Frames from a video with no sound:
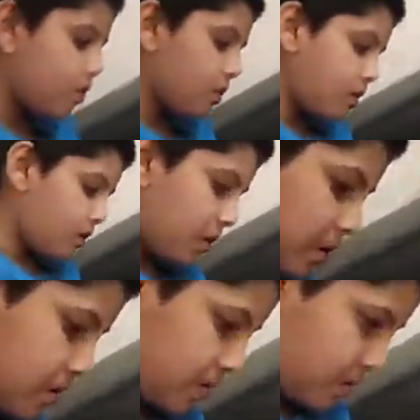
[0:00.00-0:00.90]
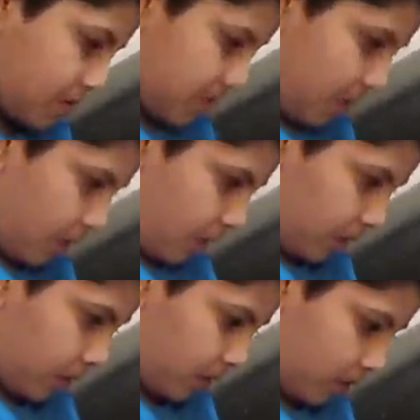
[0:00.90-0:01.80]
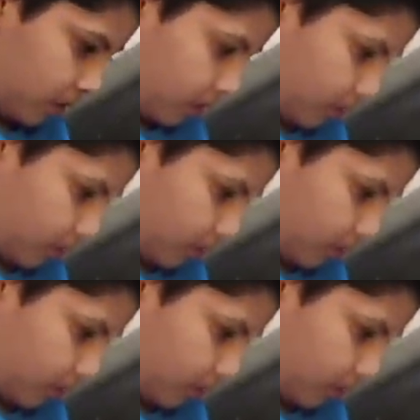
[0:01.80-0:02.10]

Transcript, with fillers: మనం వాళ్ళ ఒపీనియన్ కూడా గౌరవిస్తే